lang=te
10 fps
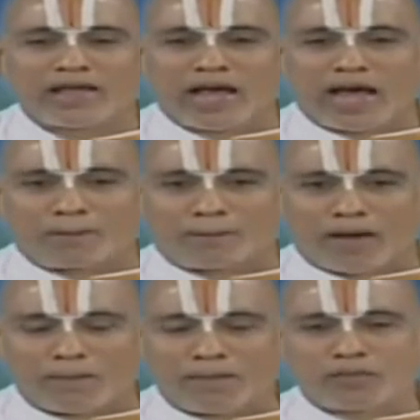ఆ
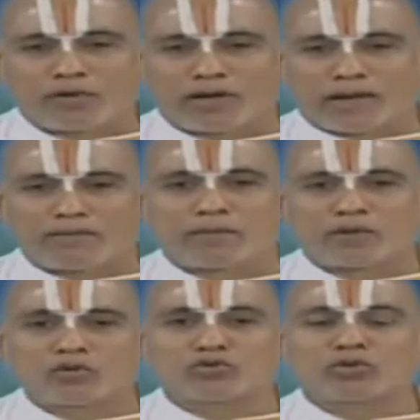పాపపు కర్మ
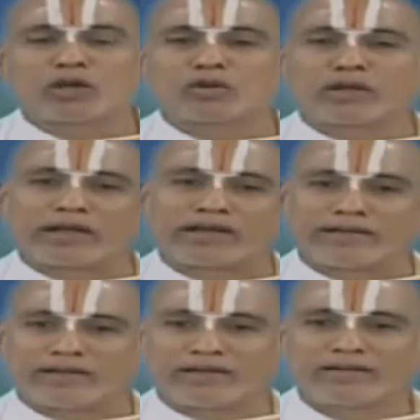పెరుగుతున్నట్టు
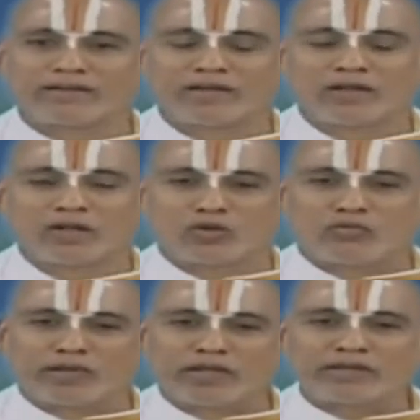లెక్కయ్యా
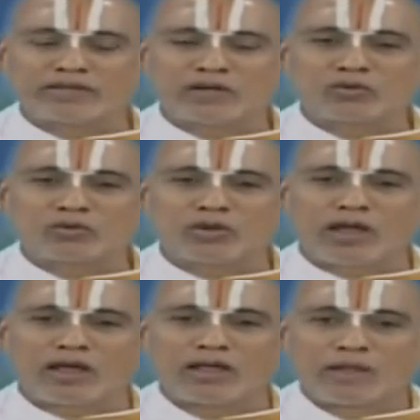నువ్వేం
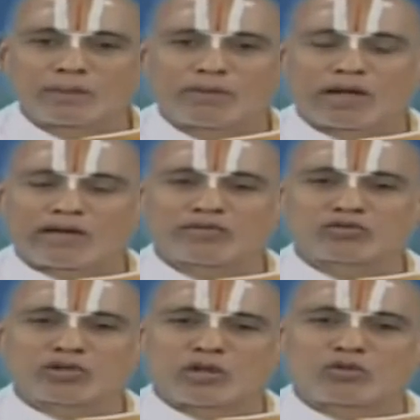తింటున్నా
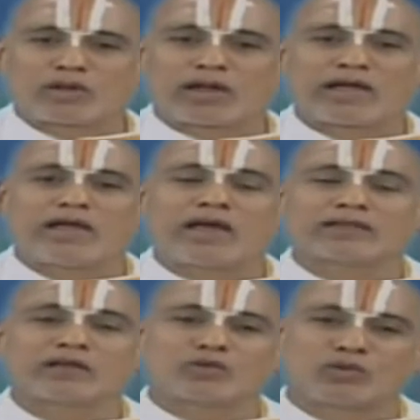భగవంతుని అనుగ్రహంగా
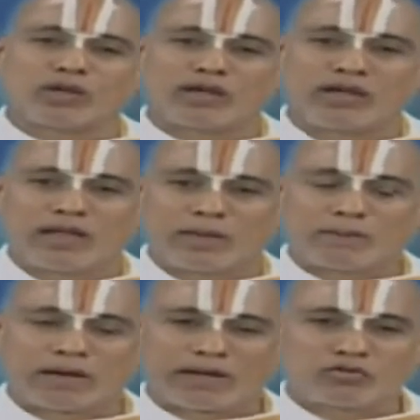తింటున్నా
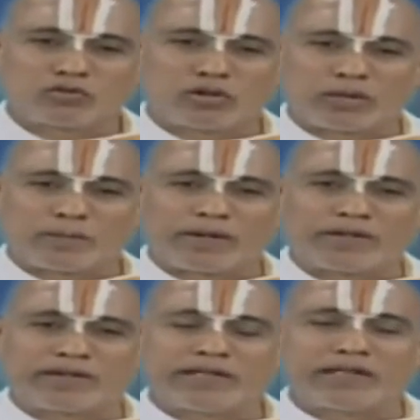భగవంతునికి
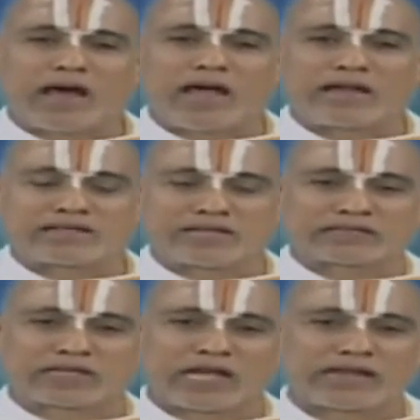పెట్టి ఆయన
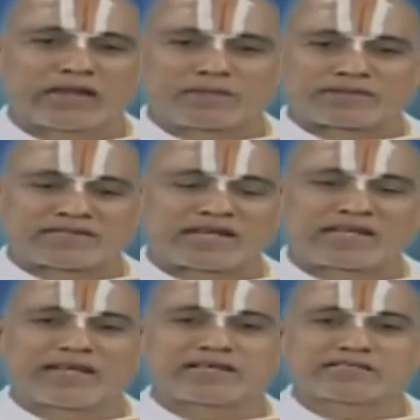శేషాన్ని నేను
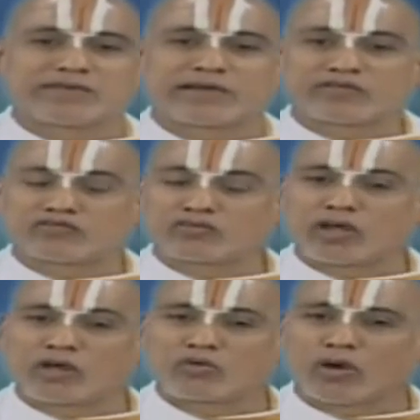ప్రసాదంగా
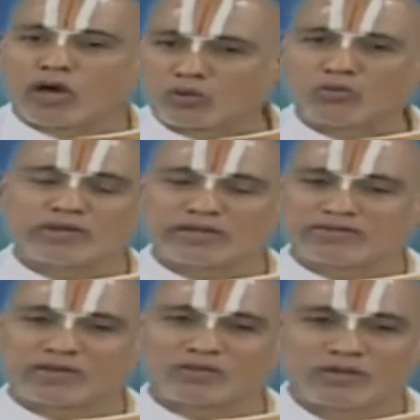స్వీకరిస్తున్నాను అనుకుంటే చాలు